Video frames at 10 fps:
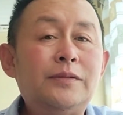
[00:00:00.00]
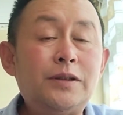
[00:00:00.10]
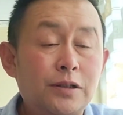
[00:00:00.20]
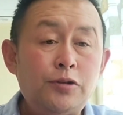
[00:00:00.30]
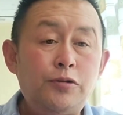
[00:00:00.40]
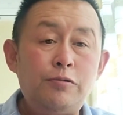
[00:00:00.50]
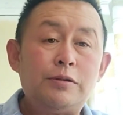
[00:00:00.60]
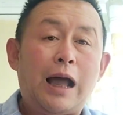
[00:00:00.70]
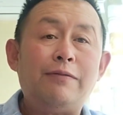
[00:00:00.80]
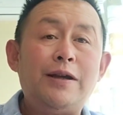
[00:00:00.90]
这是
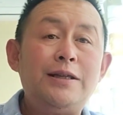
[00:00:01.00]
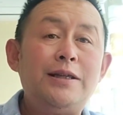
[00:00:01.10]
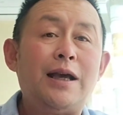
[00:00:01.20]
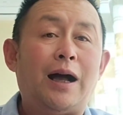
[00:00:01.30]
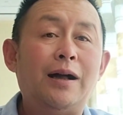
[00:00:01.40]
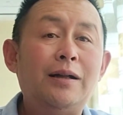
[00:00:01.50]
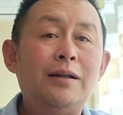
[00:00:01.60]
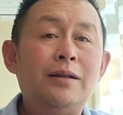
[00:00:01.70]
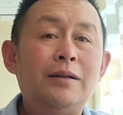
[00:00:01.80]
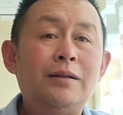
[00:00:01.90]
巨大危机呀！
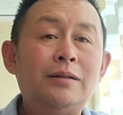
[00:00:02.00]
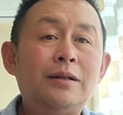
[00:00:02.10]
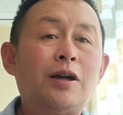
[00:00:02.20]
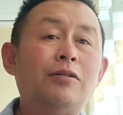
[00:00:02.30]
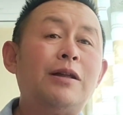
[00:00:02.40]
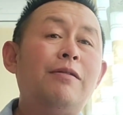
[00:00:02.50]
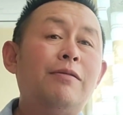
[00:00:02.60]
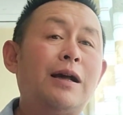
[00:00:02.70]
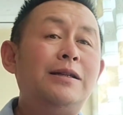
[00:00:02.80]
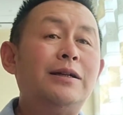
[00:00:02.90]
这曹大
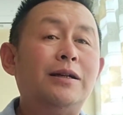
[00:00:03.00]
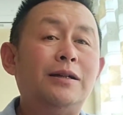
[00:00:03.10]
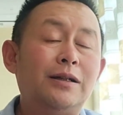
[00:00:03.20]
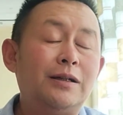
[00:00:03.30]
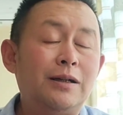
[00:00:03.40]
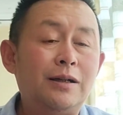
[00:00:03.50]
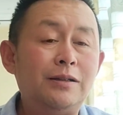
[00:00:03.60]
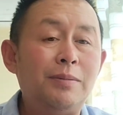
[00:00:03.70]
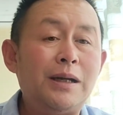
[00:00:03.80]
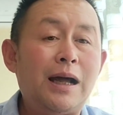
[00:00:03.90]
夫赶紧和这个
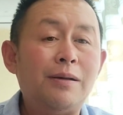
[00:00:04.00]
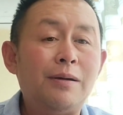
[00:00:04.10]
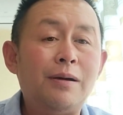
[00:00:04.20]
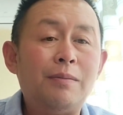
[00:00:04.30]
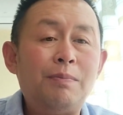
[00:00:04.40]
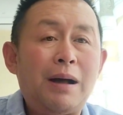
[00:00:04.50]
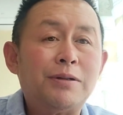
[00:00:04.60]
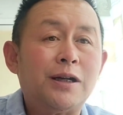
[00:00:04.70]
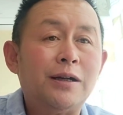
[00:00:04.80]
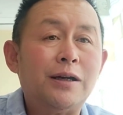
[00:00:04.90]
姚贝娜的爸
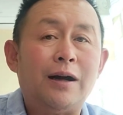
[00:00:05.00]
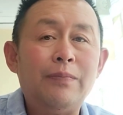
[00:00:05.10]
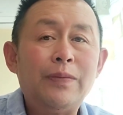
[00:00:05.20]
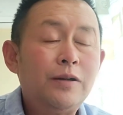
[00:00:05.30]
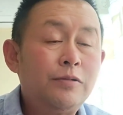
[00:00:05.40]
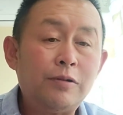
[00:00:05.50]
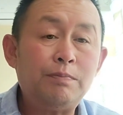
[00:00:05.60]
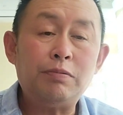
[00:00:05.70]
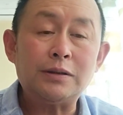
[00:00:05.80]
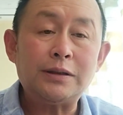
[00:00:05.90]
爸商量，说
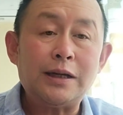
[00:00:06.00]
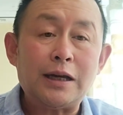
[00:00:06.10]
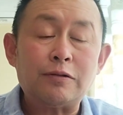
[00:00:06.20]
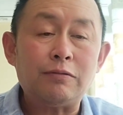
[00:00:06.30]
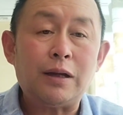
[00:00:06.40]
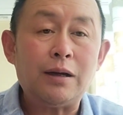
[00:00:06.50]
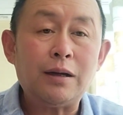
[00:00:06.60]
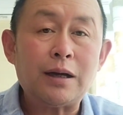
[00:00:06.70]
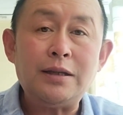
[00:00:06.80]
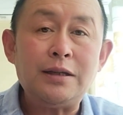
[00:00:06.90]
不能再演出了，
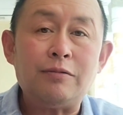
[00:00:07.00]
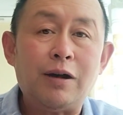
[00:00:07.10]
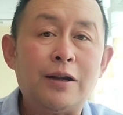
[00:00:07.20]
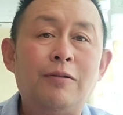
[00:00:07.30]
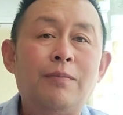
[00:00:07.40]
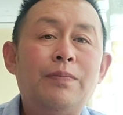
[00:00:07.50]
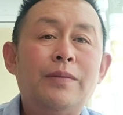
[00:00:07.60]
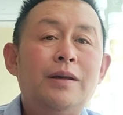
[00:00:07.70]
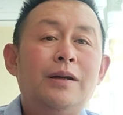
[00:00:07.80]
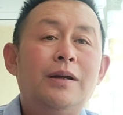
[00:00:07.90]
赶紧化疗。
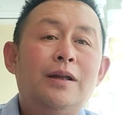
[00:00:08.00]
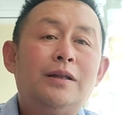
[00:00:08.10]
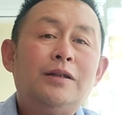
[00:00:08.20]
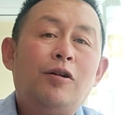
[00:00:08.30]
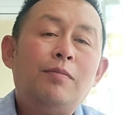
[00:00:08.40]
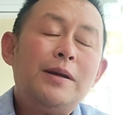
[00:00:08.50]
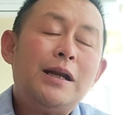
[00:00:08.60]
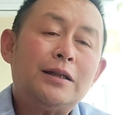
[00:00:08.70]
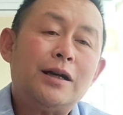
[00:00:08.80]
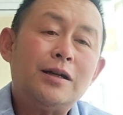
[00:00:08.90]
这姚贝
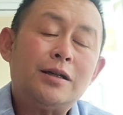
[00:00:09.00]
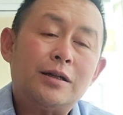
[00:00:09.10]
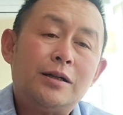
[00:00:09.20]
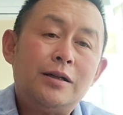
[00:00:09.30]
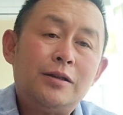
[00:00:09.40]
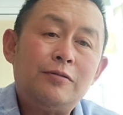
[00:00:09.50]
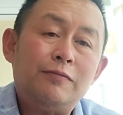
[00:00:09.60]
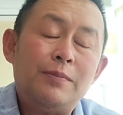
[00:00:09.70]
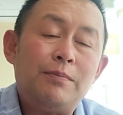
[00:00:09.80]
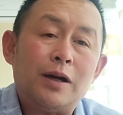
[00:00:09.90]
娜当时就
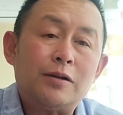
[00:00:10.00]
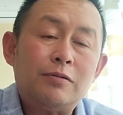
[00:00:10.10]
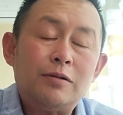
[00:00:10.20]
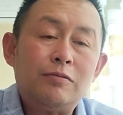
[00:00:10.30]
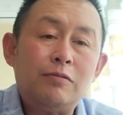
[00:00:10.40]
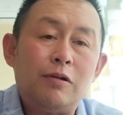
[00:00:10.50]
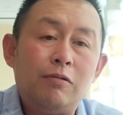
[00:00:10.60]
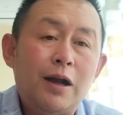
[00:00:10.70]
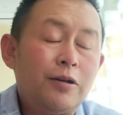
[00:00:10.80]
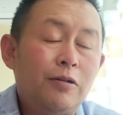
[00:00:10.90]
问嘛，说如果
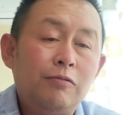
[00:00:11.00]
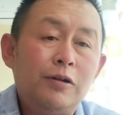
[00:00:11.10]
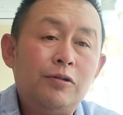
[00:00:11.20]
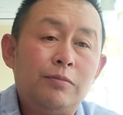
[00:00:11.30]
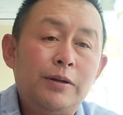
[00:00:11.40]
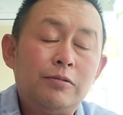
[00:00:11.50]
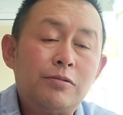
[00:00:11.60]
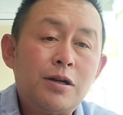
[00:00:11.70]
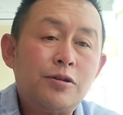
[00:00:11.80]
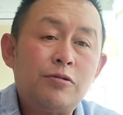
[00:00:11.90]
化疗，我有没有
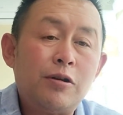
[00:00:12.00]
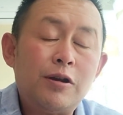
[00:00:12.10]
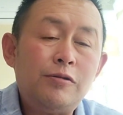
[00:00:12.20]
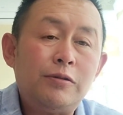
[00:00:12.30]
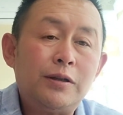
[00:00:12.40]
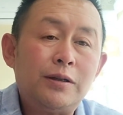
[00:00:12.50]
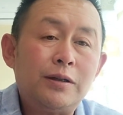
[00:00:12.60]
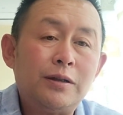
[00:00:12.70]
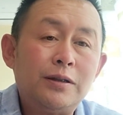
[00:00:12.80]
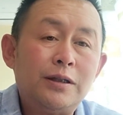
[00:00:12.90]
治痊愈的
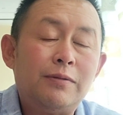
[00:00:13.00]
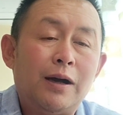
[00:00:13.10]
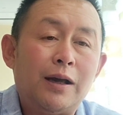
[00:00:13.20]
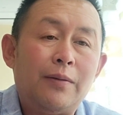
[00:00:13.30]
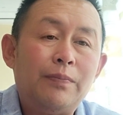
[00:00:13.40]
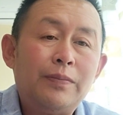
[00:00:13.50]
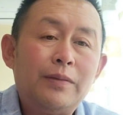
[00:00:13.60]
这个希望呀？